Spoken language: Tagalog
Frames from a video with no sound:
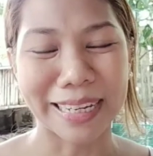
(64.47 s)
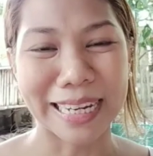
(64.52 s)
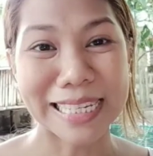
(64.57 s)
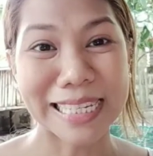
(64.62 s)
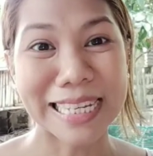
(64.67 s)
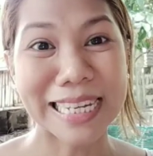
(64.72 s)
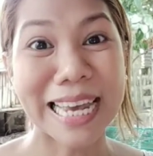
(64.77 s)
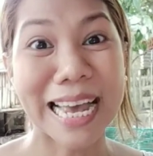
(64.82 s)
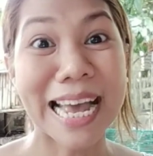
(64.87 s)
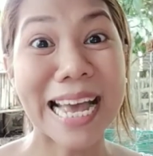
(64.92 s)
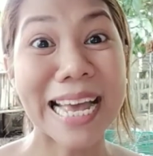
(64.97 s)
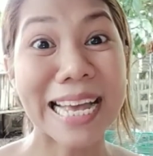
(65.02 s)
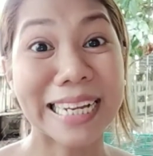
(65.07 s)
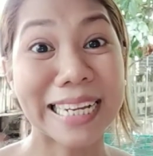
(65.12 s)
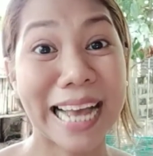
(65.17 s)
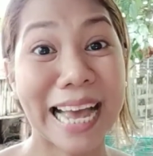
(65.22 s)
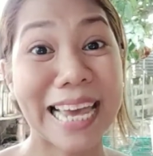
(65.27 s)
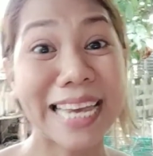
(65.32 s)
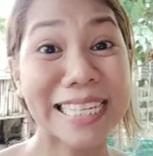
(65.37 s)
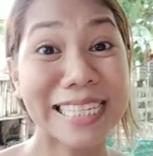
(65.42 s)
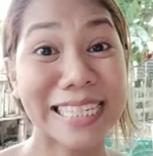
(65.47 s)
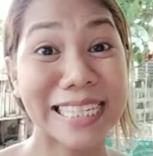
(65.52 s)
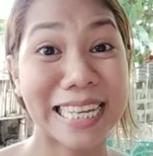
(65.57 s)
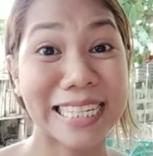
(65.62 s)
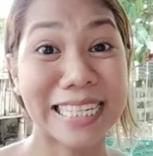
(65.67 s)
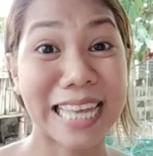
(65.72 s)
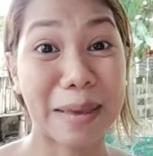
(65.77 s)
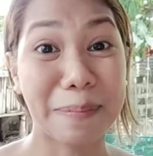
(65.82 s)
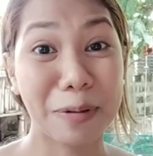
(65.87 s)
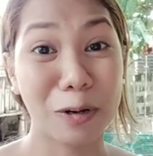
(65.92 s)
Kasi nga, guys,
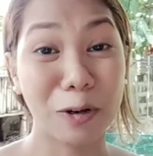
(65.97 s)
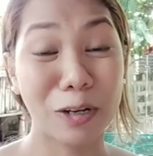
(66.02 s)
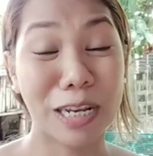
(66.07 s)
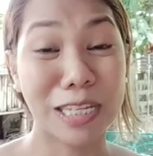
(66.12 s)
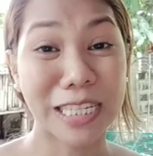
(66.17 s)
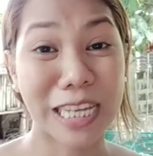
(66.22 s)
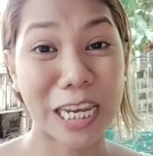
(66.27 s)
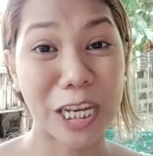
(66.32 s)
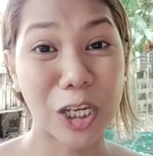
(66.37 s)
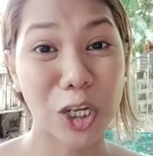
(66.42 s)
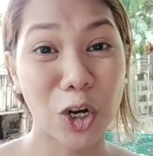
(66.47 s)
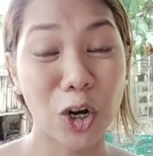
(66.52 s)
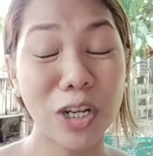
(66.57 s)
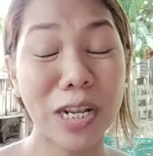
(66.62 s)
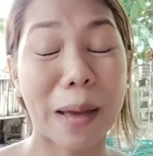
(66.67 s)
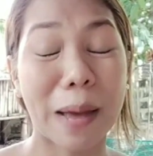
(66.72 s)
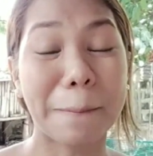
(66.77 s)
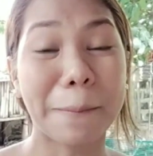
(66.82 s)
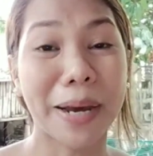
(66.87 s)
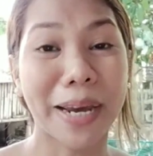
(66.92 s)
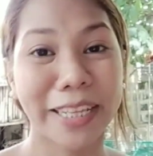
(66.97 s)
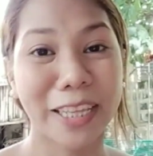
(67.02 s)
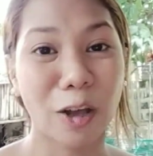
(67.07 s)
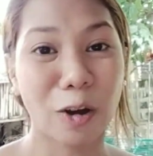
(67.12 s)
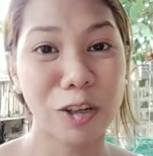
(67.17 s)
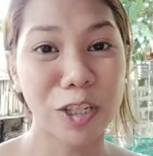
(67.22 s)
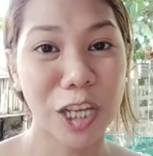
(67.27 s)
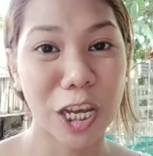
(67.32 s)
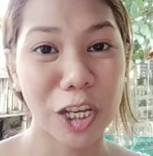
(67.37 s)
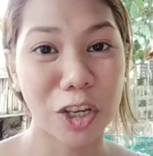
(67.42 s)
nasabi ko na sa inyo, napakita
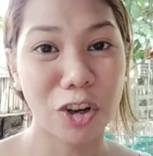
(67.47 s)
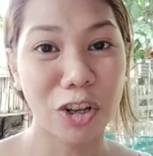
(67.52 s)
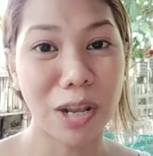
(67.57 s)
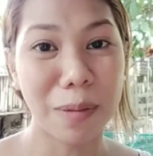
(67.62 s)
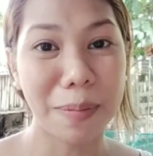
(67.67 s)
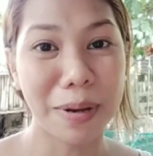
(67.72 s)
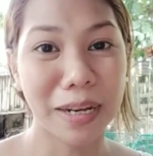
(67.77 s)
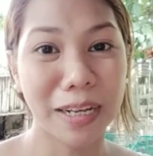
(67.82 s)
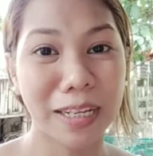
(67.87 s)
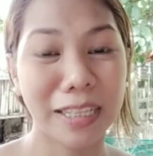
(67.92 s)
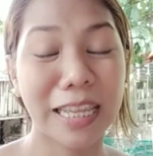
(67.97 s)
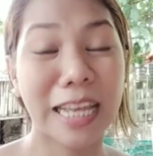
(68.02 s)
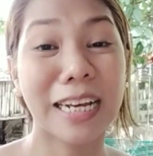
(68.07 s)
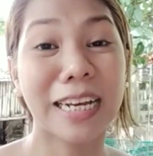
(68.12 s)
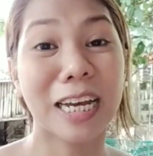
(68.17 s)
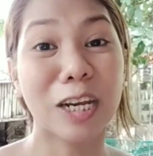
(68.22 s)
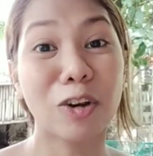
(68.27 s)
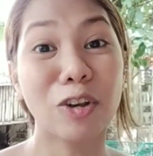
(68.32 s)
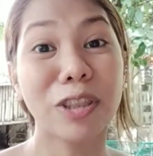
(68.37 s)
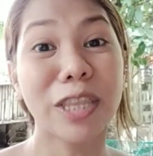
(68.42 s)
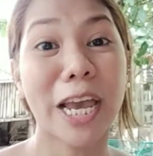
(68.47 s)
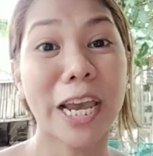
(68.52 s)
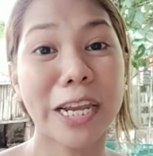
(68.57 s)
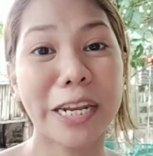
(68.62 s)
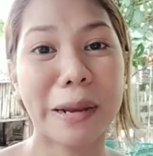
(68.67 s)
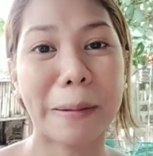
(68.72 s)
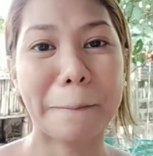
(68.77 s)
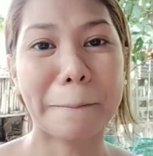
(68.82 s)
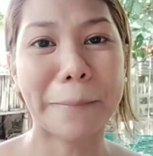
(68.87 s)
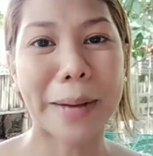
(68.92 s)
ko sa inyo na may, nagkaroon tayo
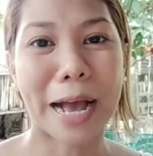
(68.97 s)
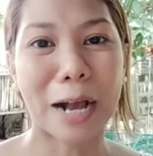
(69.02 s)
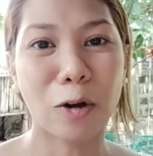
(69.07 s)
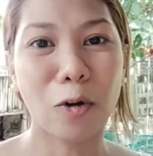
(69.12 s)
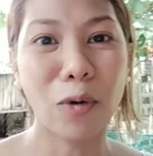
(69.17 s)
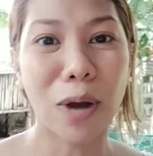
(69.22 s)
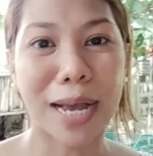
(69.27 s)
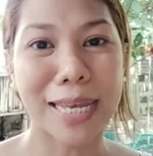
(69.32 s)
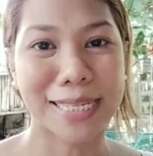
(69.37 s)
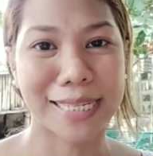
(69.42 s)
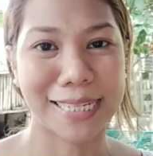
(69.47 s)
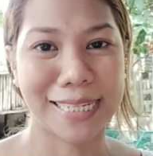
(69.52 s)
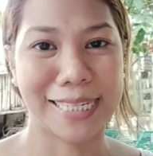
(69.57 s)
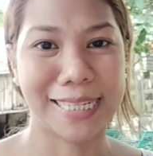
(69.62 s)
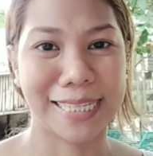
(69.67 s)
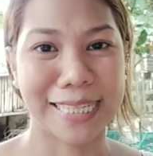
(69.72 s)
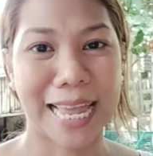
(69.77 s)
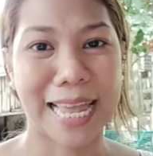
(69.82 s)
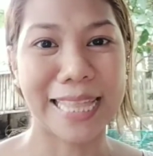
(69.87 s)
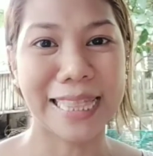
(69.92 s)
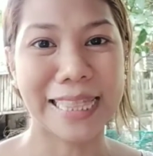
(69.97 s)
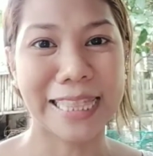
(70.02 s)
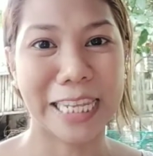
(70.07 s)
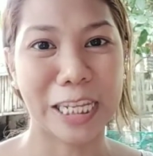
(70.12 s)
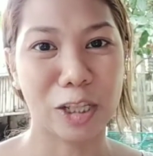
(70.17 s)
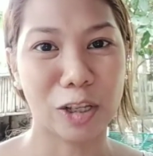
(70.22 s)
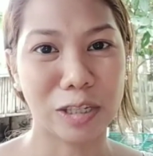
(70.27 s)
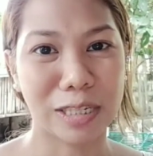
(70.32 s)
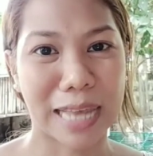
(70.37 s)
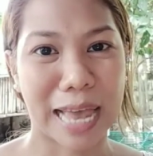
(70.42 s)
ng bagong assistant
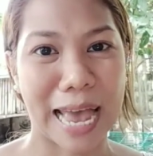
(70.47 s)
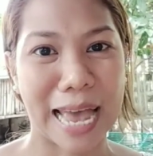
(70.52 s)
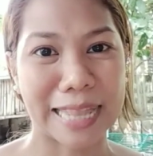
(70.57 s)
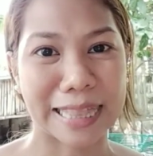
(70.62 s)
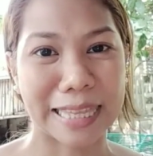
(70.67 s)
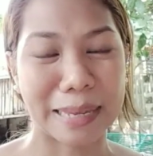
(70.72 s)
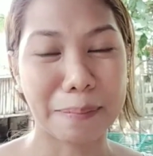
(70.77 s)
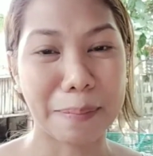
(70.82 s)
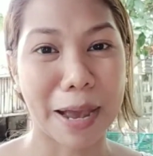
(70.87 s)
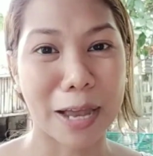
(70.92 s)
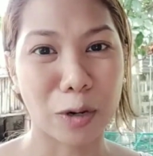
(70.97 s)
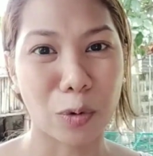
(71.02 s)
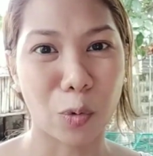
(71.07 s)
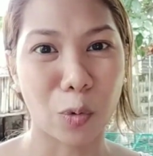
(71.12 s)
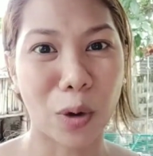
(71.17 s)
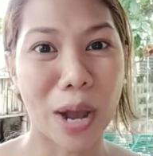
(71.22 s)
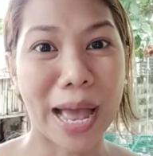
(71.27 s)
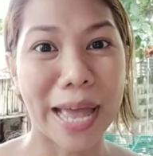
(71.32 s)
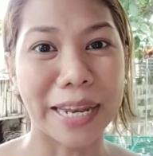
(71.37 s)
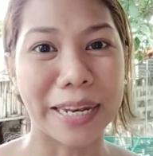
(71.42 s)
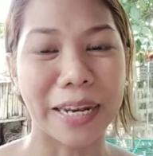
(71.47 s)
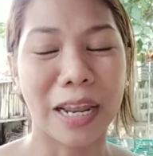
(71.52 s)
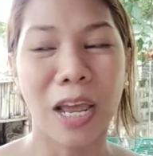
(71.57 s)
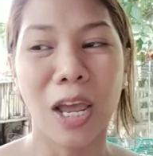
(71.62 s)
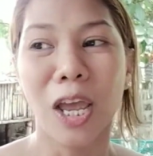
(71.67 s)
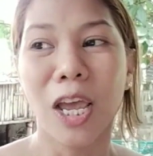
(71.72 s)
dito sa ating manukan.